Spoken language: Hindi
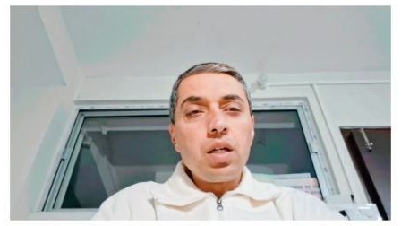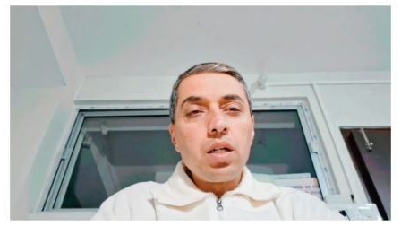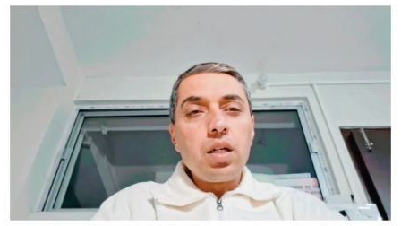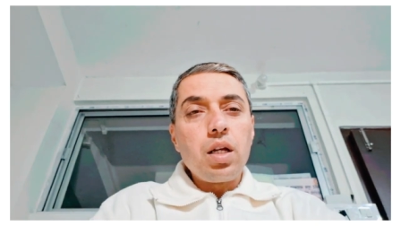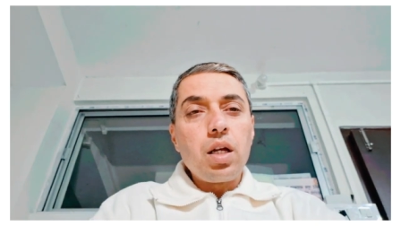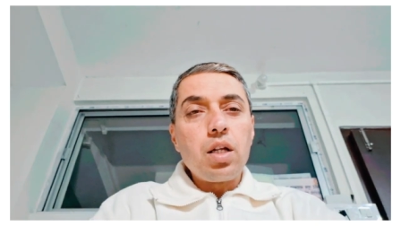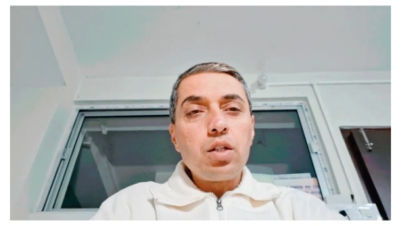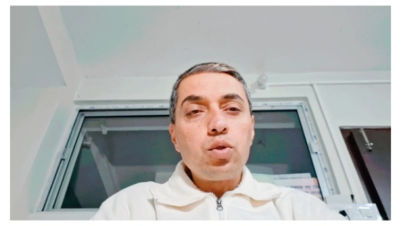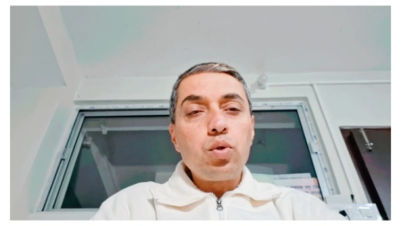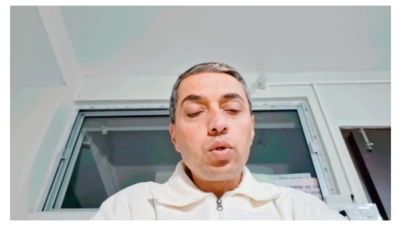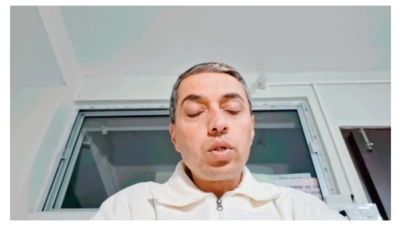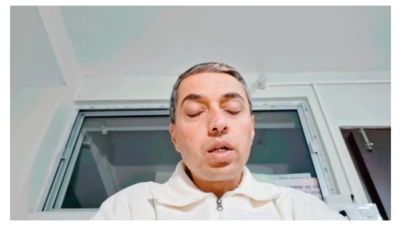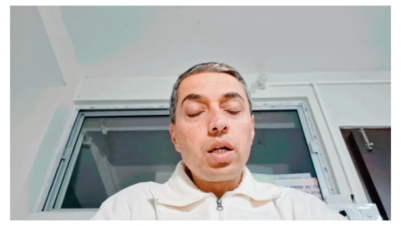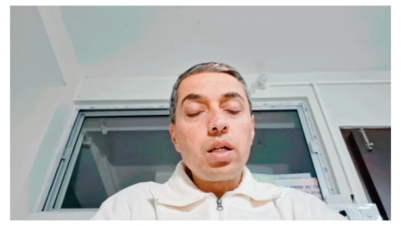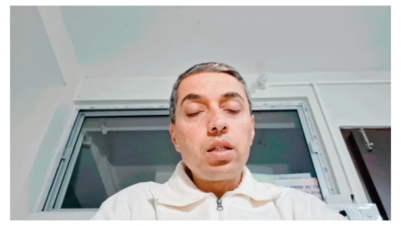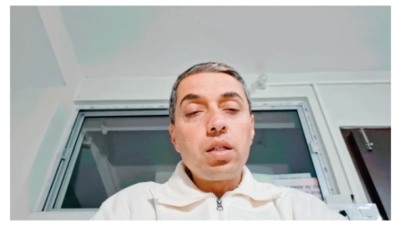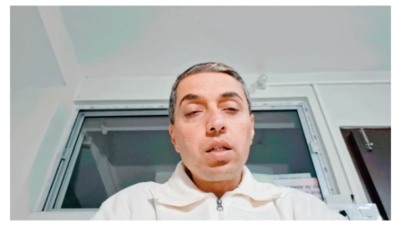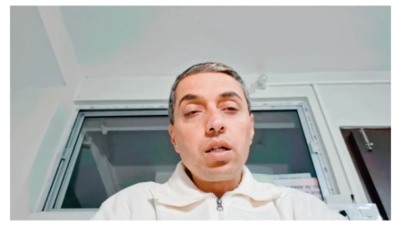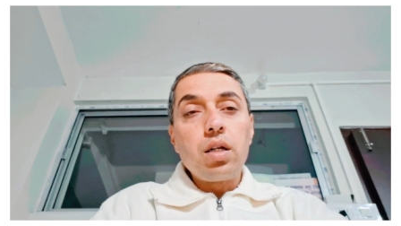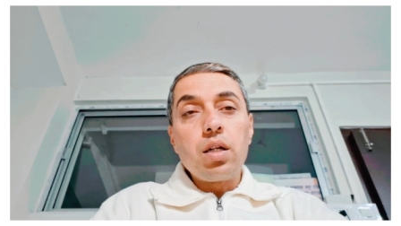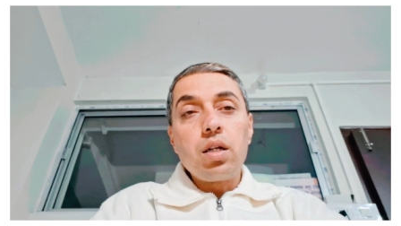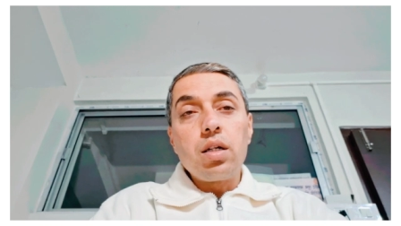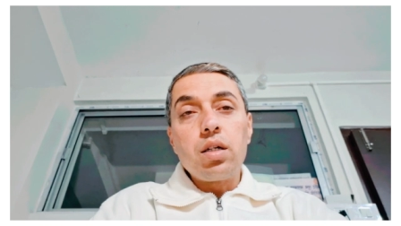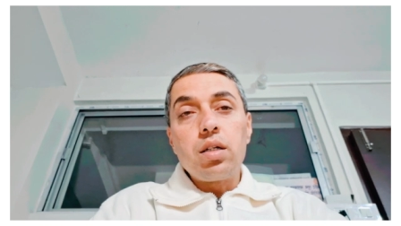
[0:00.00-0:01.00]
या जो इनके
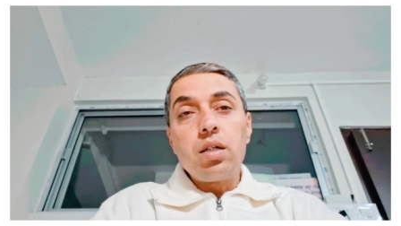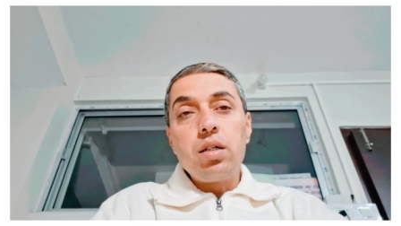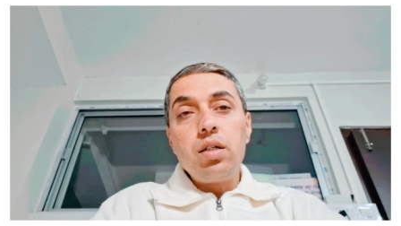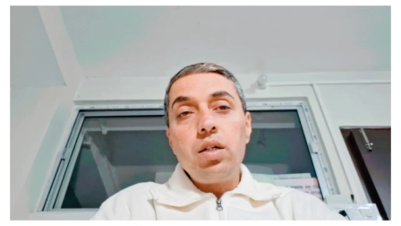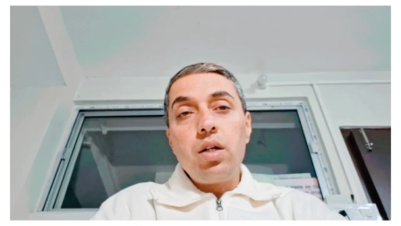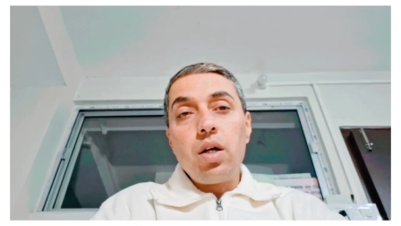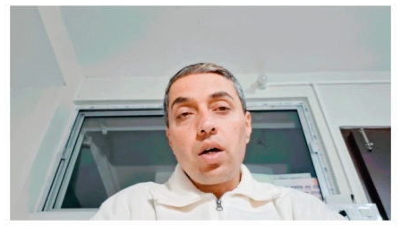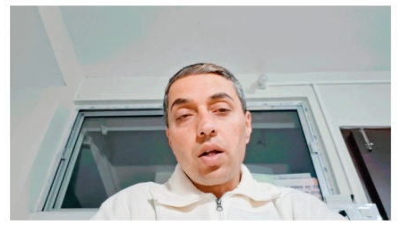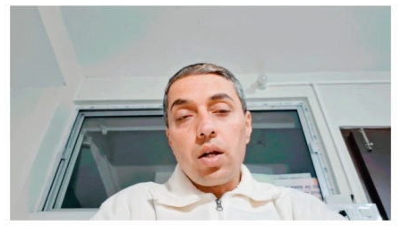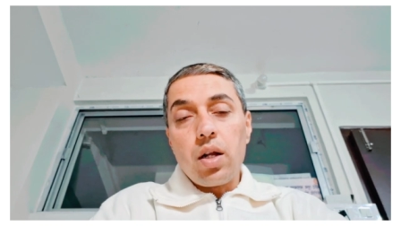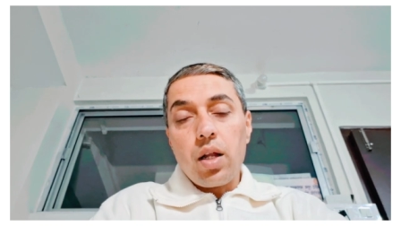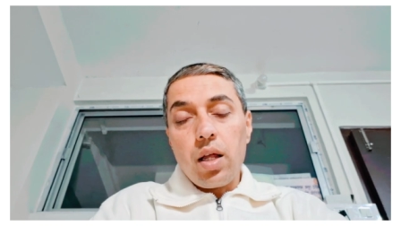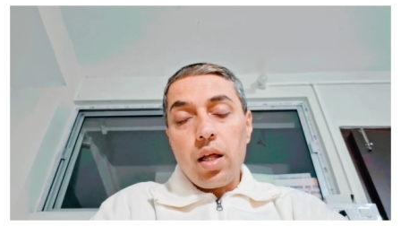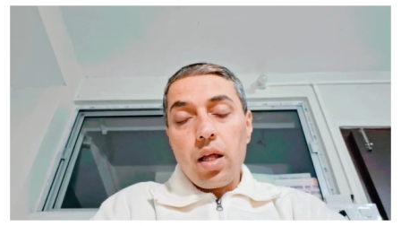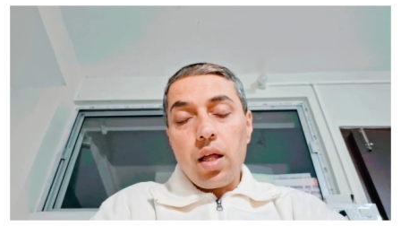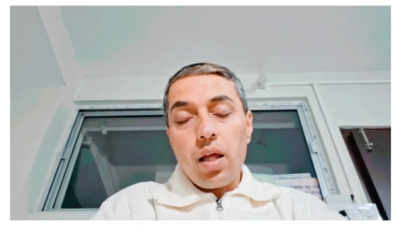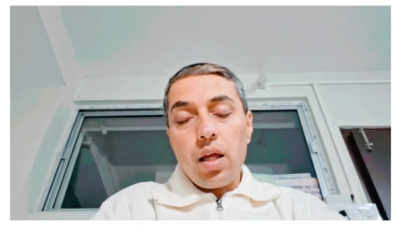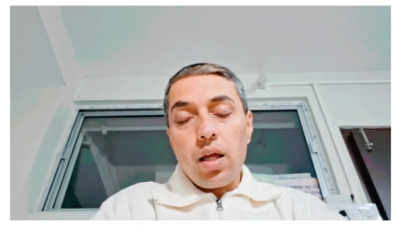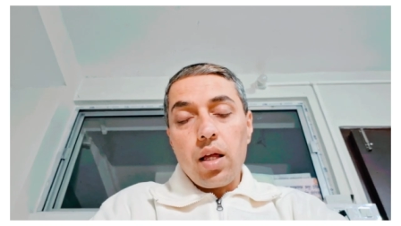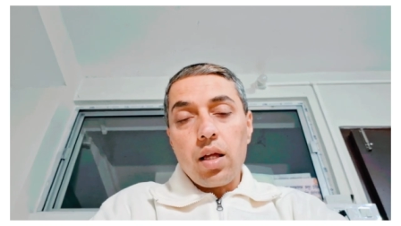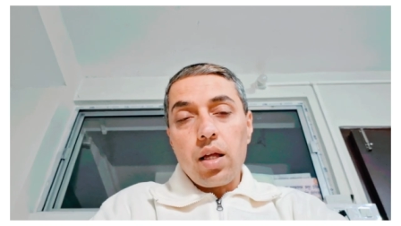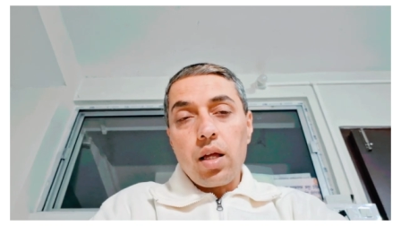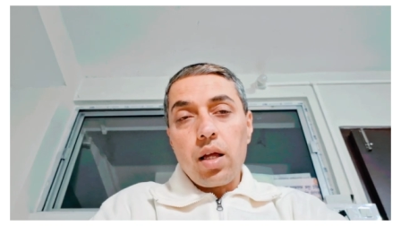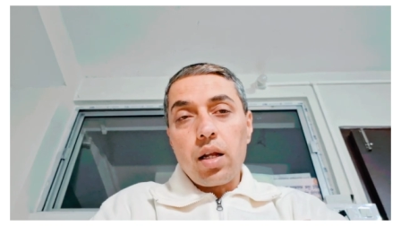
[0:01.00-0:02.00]
अंदर डर है
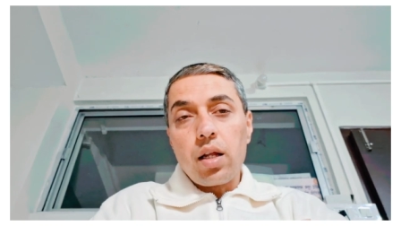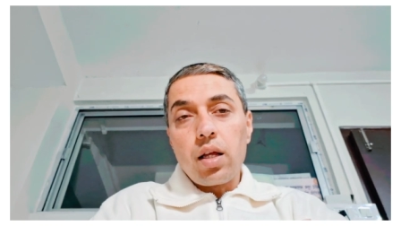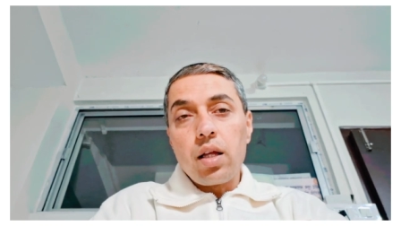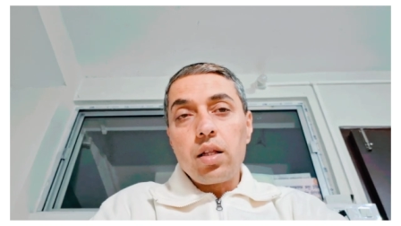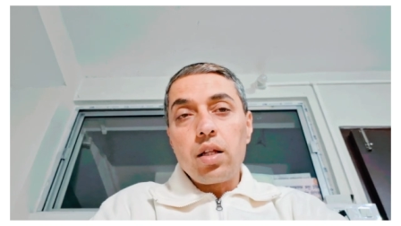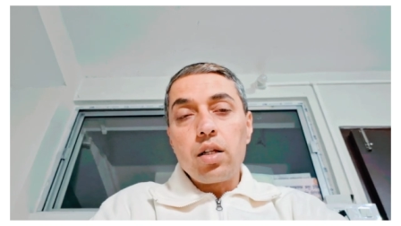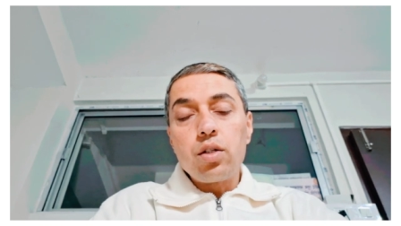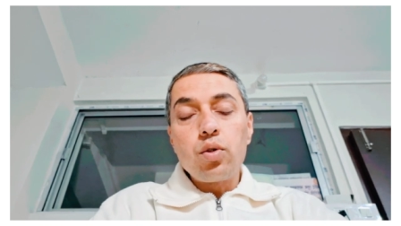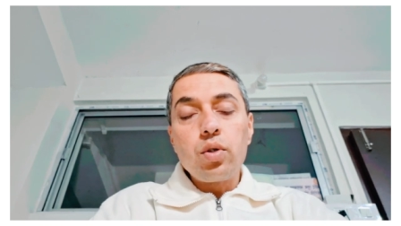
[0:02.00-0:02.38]
या इनके अंदर